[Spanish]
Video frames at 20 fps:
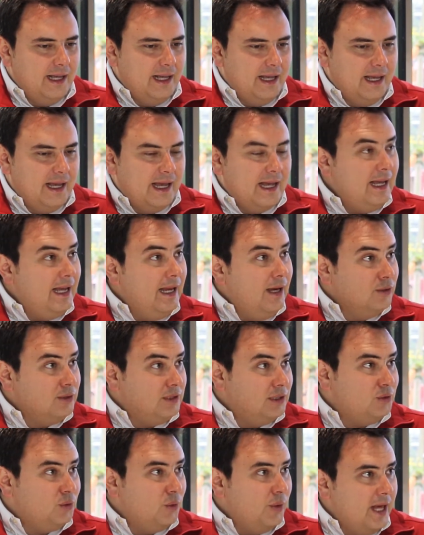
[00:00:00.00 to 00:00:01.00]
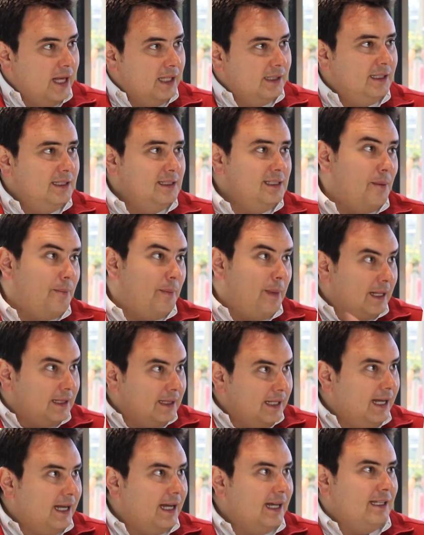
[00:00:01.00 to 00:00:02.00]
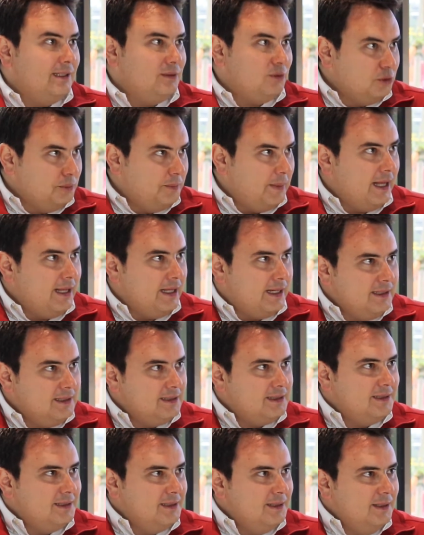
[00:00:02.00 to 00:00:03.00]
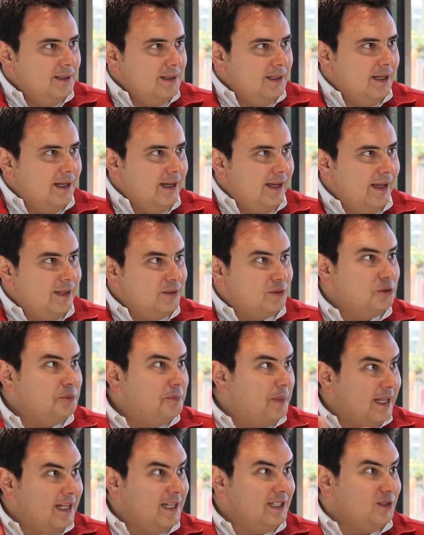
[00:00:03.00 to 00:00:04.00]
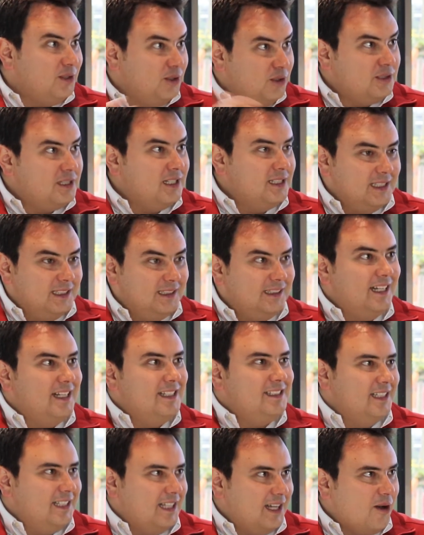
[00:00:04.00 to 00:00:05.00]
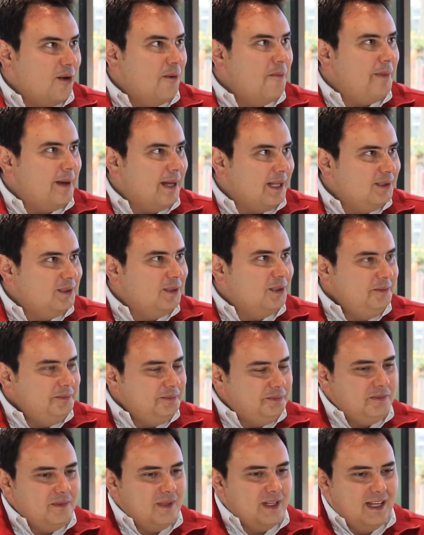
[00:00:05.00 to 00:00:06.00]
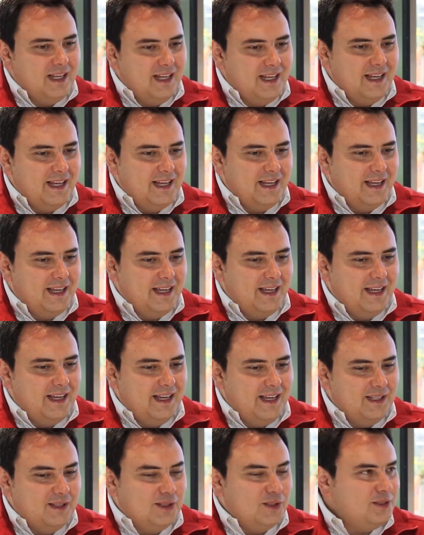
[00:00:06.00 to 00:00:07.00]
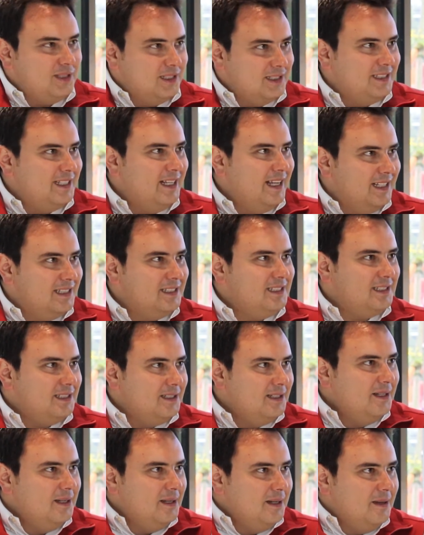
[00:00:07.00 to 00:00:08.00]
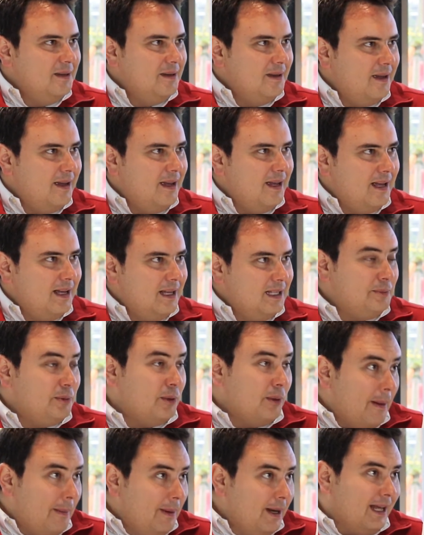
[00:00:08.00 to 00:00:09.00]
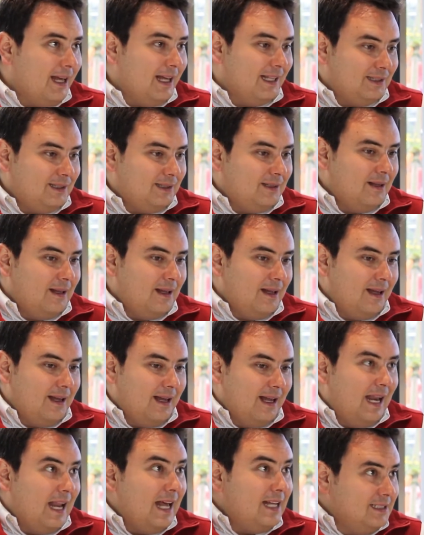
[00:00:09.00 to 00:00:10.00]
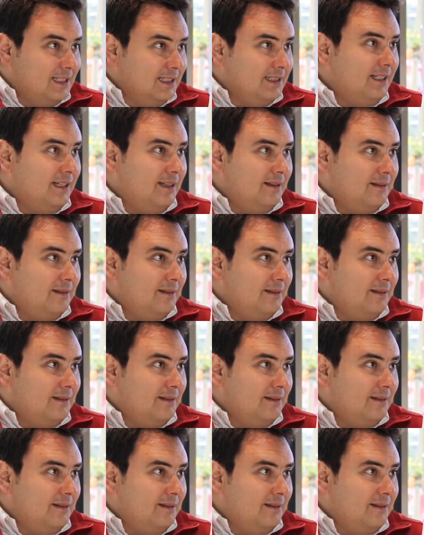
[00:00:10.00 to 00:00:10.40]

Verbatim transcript: y, los estudiantes le platican a sus padres y sus padres son los que se interesan y compran, ¿no? Eh, entonces sí es, es probable que el asset